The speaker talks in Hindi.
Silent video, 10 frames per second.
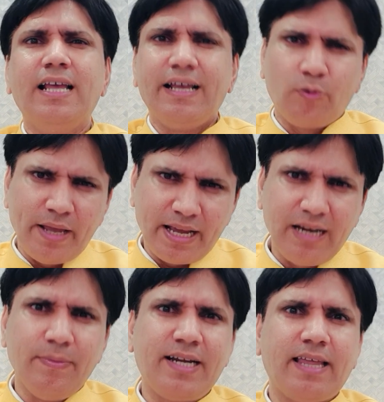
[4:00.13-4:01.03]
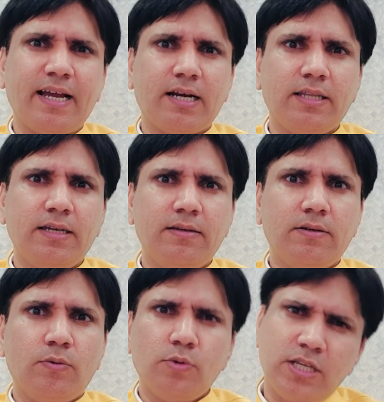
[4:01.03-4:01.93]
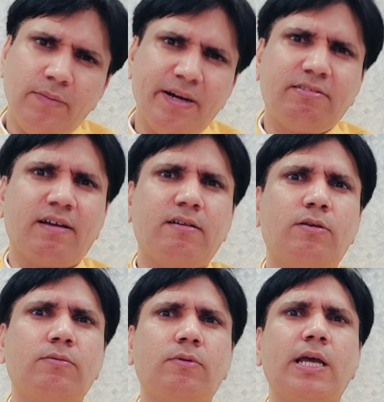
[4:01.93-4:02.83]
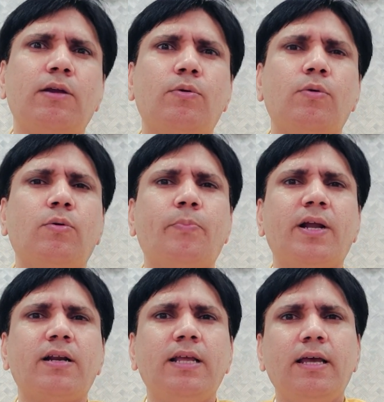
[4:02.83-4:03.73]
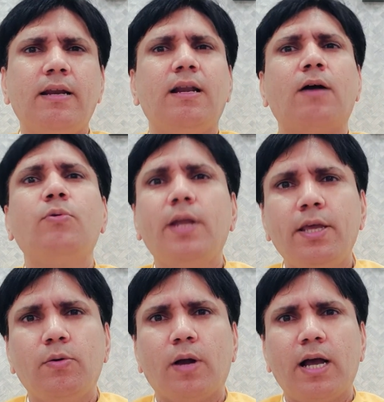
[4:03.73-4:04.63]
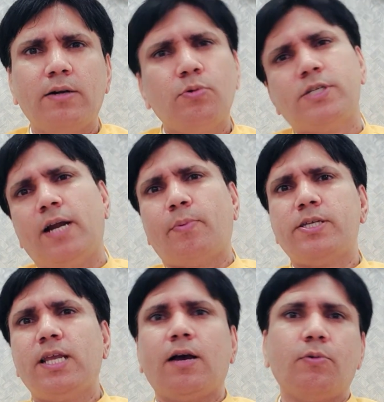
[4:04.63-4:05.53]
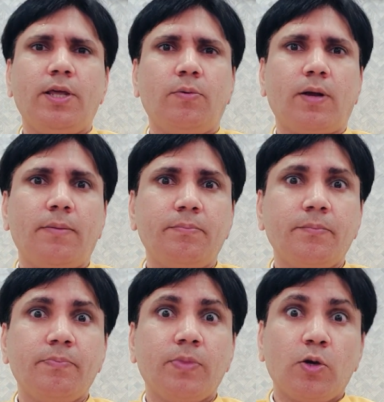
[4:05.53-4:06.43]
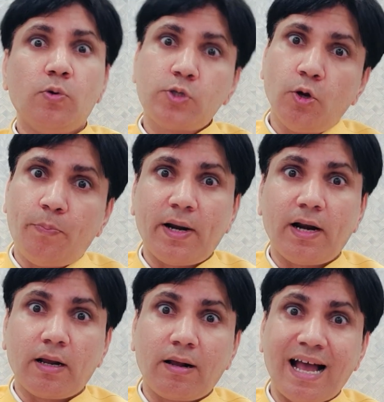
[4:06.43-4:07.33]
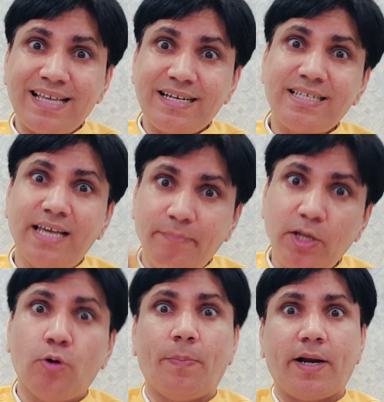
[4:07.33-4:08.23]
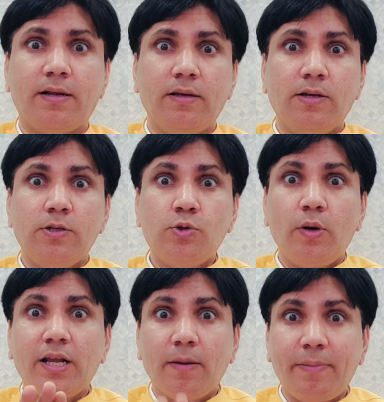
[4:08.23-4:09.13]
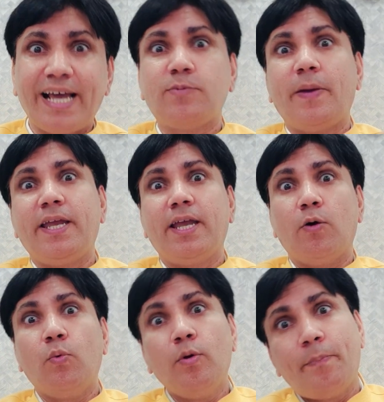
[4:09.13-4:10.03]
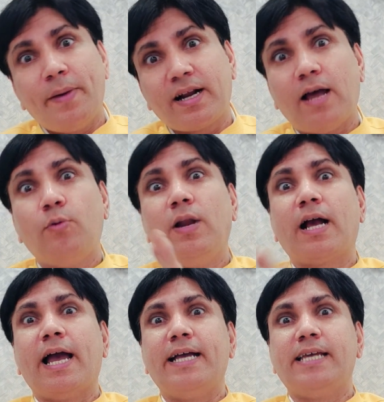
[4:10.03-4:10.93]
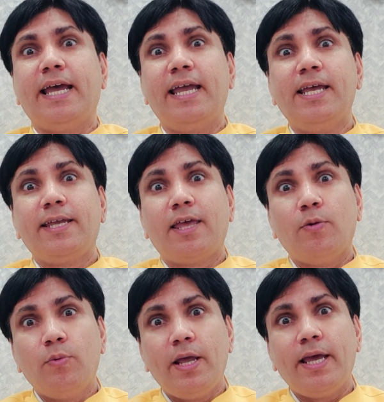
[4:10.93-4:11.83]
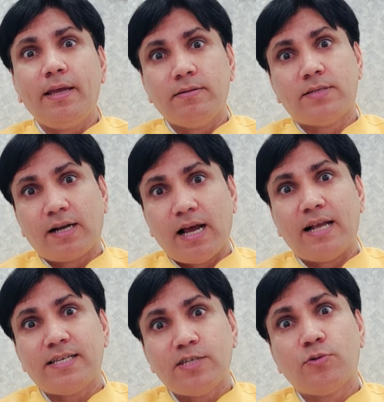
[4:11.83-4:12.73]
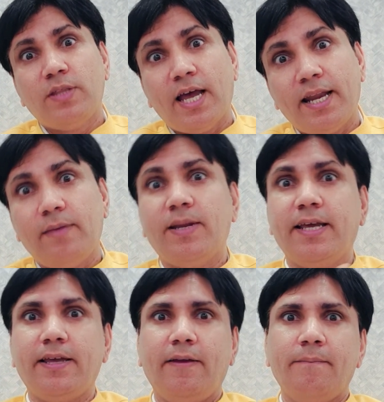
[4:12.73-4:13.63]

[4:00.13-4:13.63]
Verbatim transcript: कोई एक लिमिट तय कर दें उस लिमिट तक के लोगों पर ये लागू नहीं होगा टू चाइल्ड पॉलिसी लागू नहीं होगा उसके ऊपर खासकर से अमीरों पर जो इनकम टैक्स पे ही हैं उन पर कानून लगाया जाए कि उन्हें सरकार से सुविधाएं नहीं मिलेंगी